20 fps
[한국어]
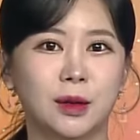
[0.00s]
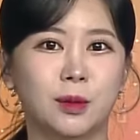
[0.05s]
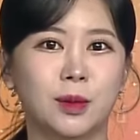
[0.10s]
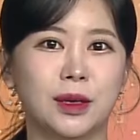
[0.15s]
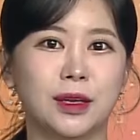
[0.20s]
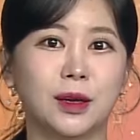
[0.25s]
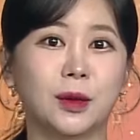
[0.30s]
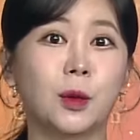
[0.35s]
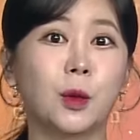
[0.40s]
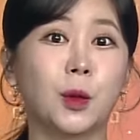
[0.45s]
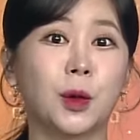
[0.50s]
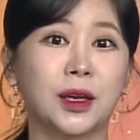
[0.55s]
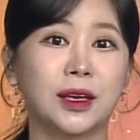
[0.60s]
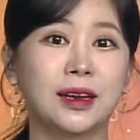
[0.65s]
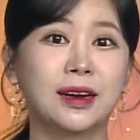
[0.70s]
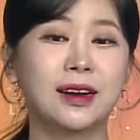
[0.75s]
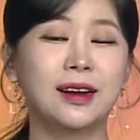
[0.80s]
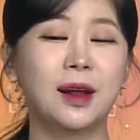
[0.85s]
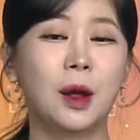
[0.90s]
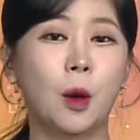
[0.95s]

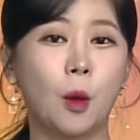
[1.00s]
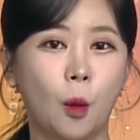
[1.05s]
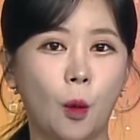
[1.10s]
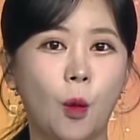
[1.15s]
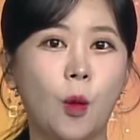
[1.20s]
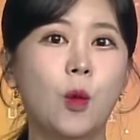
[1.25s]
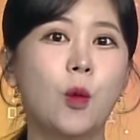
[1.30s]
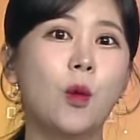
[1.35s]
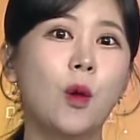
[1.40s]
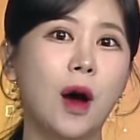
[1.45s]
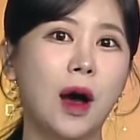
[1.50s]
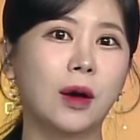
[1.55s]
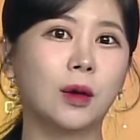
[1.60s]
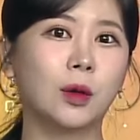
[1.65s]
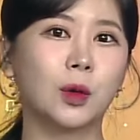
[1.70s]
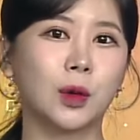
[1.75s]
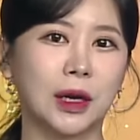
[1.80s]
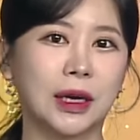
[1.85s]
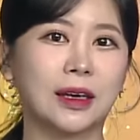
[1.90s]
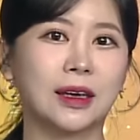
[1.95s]
비트코인을
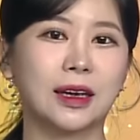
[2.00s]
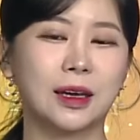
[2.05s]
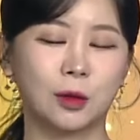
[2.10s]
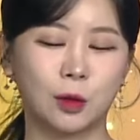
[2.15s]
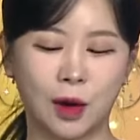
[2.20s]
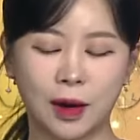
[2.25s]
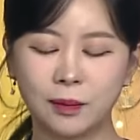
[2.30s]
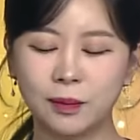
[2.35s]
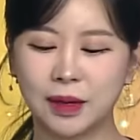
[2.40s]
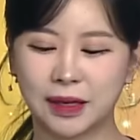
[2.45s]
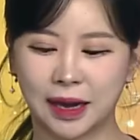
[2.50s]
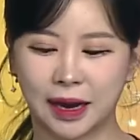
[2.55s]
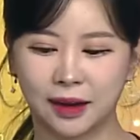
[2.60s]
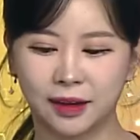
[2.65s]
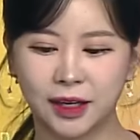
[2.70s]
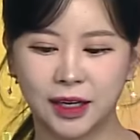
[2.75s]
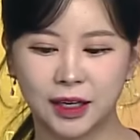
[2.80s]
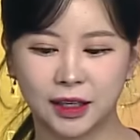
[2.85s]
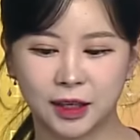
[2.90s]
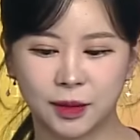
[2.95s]
옹호하고 있기도 합니다.
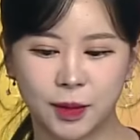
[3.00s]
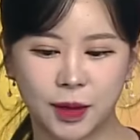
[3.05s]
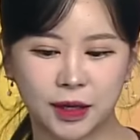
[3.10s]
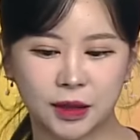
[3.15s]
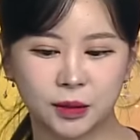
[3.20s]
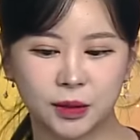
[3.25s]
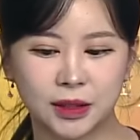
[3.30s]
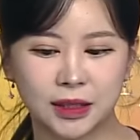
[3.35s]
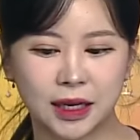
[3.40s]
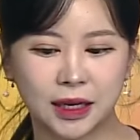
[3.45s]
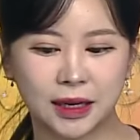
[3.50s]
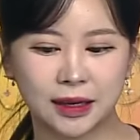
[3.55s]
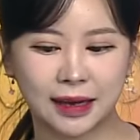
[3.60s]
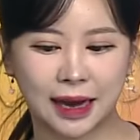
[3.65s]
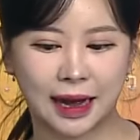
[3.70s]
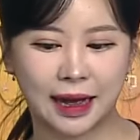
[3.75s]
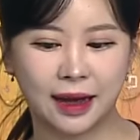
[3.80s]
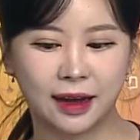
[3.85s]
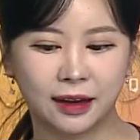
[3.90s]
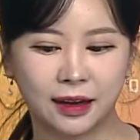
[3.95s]
그만큼 시장에
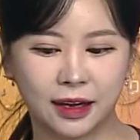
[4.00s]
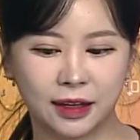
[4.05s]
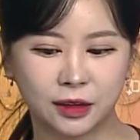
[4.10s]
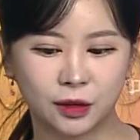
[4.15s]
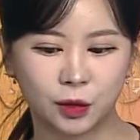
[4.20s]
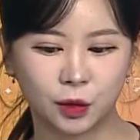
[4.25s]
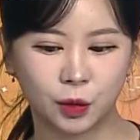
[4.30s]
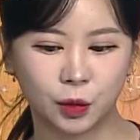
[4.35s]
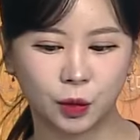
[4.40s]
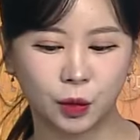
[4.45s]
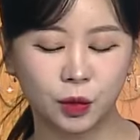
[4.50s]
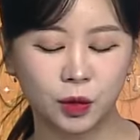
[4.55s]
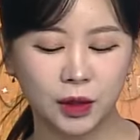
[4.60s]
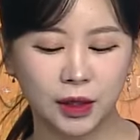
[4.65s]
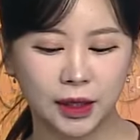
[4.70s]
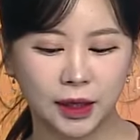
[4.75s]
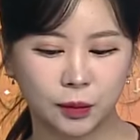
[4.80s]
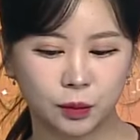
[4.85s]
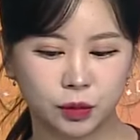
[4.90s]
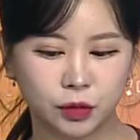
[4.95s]
다양한 또
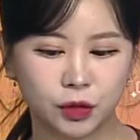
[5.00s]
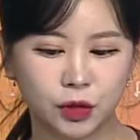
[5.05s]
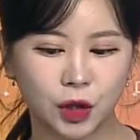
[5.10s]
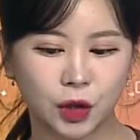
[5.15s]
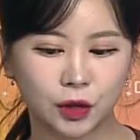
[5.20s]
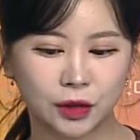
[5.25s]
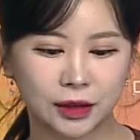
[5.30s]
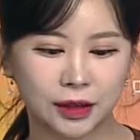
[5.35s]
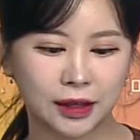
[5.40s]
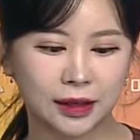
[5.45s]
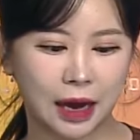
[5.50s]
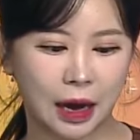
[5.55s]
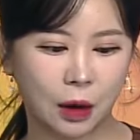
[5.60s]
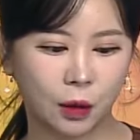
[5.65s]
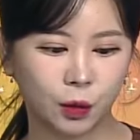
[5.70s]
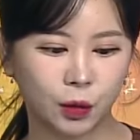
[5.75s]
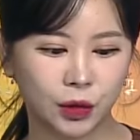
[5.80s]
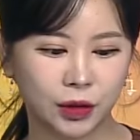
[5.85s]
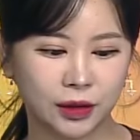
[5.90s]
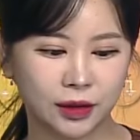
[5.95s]
분석들이
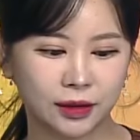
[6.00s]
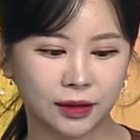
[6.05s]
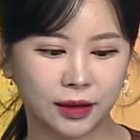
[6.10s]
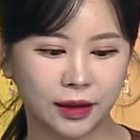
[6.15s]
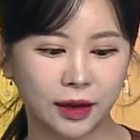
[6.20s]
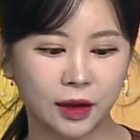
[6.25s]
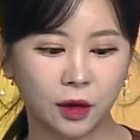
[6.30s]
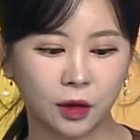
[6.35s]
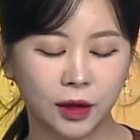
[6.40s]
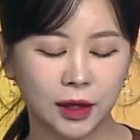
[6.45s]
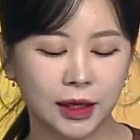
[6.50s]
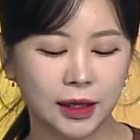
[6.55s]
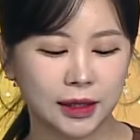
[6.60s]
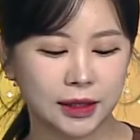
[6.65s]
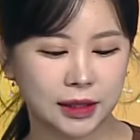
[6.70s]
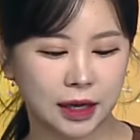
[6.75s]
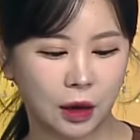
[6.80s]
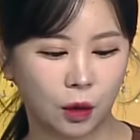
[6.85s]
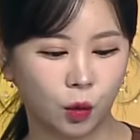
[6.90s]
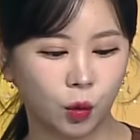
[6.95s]
나오고 있는데요.
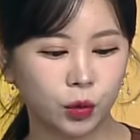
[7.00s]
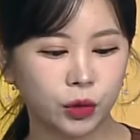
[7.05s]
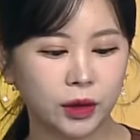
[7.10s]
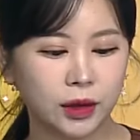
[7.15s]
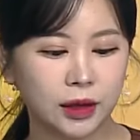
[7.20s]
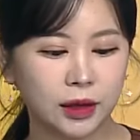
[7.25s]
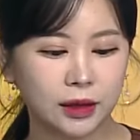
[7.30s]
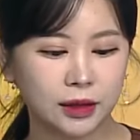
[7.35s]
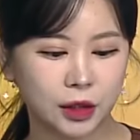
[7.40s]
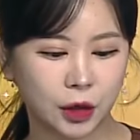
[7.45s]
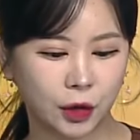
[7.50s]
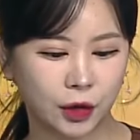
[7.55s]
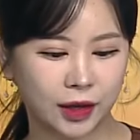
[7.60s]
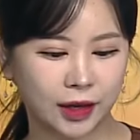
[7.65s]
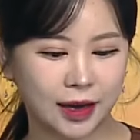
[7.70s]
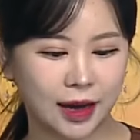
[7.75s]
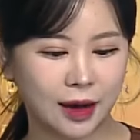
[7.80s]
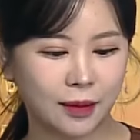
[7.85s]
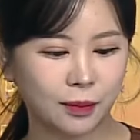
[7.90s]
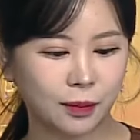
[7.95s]
자, 오늘
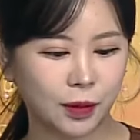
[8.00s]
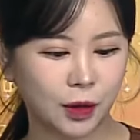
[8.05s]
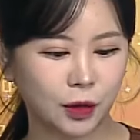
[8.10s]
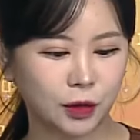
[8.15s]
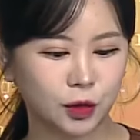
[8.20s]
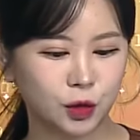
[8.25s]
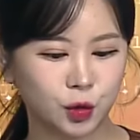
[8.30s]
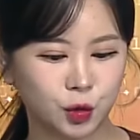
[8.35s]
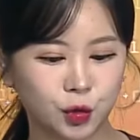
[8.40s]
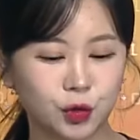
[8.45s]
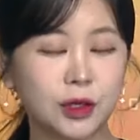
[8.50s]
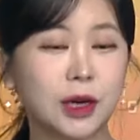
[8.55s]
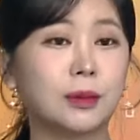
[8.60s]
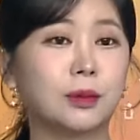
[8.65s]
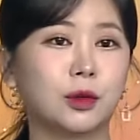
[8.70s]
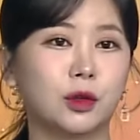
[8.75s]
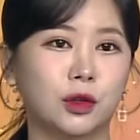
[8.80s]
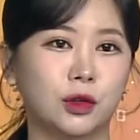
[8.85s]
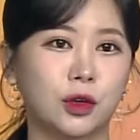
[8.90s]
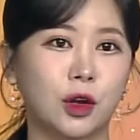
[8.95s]
저희가 한번
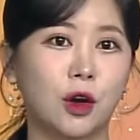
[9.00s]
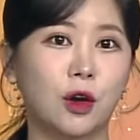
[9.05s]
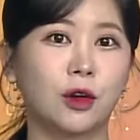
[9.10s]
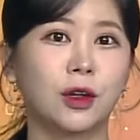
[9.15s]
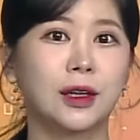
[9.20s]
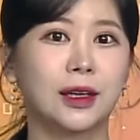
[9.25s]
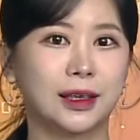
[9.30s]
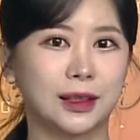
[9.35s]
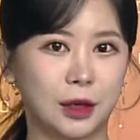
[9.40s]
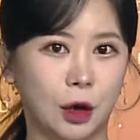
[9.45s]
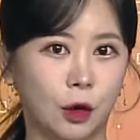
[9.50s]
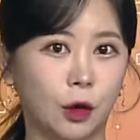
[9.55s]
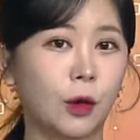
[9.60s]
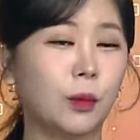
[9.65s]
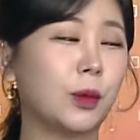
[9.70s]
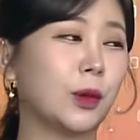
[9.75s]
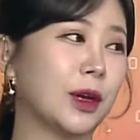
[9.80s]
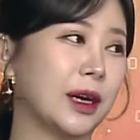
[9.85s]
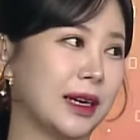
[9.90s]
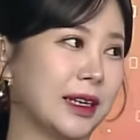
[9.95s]
주제부터
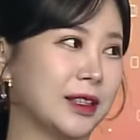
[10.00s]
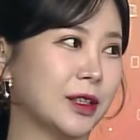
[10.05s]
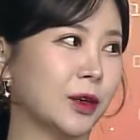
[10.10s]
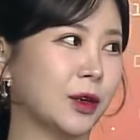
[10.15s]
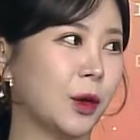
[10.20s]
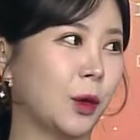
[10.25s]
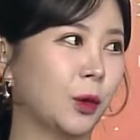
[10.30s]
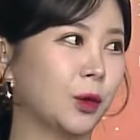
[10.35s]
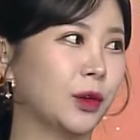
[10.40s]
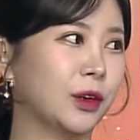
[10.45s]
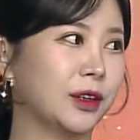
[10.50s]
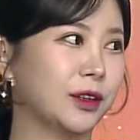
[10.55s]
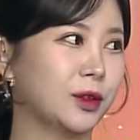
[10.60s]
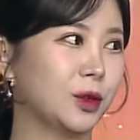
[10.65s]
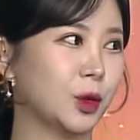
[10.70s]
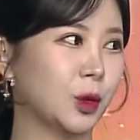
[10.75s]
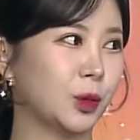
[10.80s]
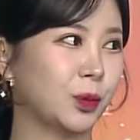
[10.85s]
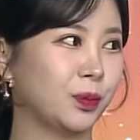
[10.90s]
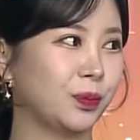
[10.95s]
열어보기 이전에 오늘은
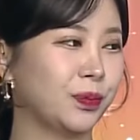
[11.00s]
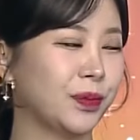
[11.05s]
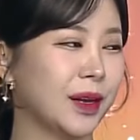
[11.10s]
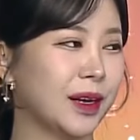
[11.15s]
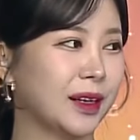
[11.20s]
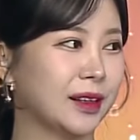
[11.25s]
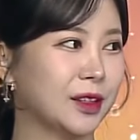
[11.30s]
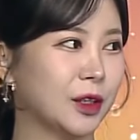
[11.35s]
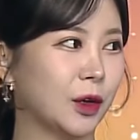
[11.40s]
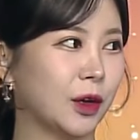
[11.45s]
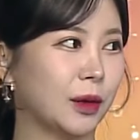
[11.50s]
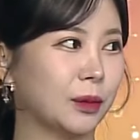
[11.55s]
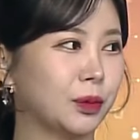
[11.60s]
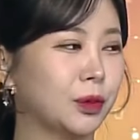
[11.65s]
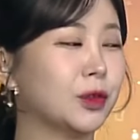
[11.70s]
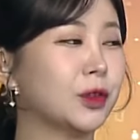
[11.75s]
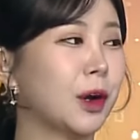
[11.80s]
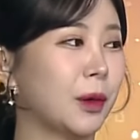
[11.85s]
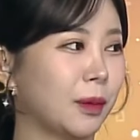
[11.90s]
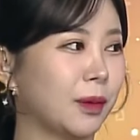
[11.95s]
좀 저희가
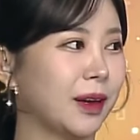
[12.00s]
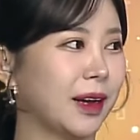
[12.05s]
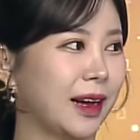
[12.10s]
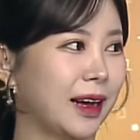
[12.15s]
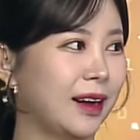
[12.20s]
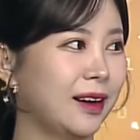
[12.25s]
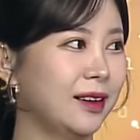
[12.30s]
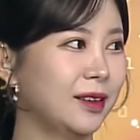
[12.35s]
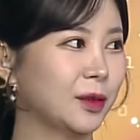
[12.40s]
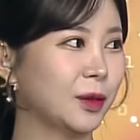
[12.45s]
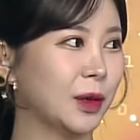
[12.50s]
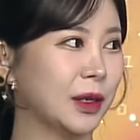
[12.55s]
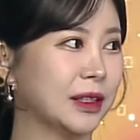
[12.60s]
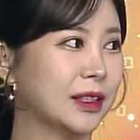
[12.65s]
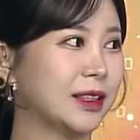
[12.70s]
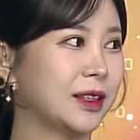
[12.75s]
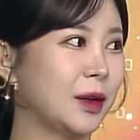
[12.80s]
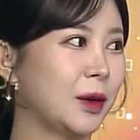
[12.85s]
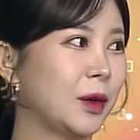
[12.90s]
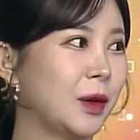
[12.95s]
부드럽게 또
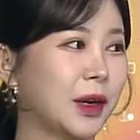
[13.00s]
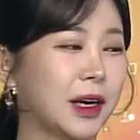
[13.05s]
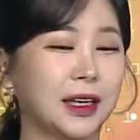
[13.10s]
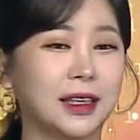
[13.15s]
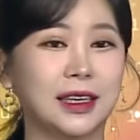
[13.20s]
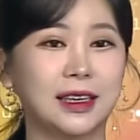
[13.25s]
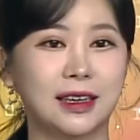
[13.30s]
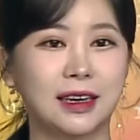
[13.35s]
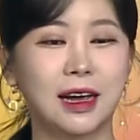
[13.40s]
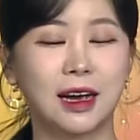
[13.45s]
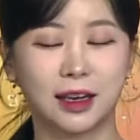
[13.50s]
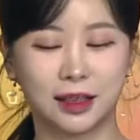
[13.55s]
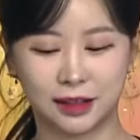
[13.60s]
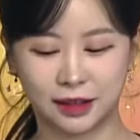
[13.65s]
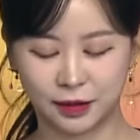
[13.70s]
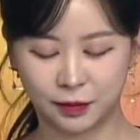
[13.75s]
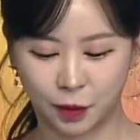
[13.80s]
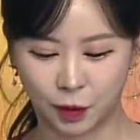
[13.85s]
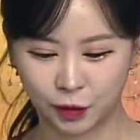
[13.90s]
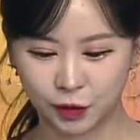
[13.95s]
STO에 관한
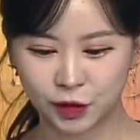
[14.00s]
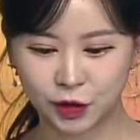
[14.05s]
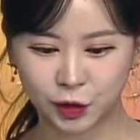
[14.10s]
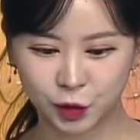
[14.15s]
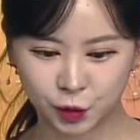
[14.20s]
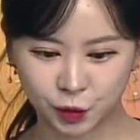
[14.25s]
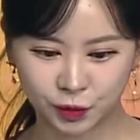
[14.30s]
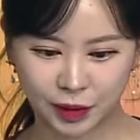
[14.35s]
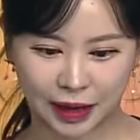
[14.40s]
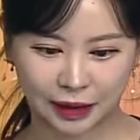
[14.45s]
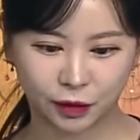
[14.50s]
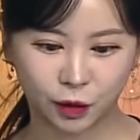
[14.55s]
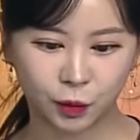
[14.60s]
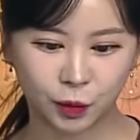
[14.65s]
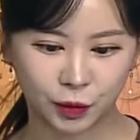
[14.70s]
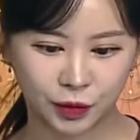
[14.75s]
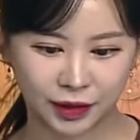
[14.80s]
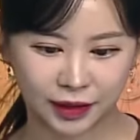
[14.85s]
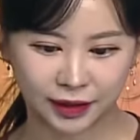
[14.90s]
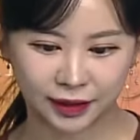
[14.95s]
이야기들을 먼저 좀
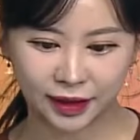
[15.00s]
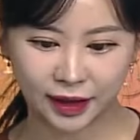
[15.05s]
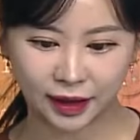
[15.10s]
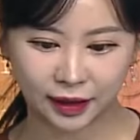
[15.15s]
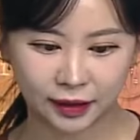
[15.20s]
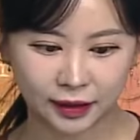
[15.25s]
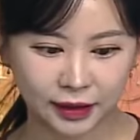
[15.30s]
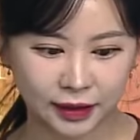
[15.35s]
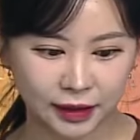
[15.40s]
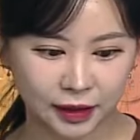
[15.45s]
나눠볼 텐데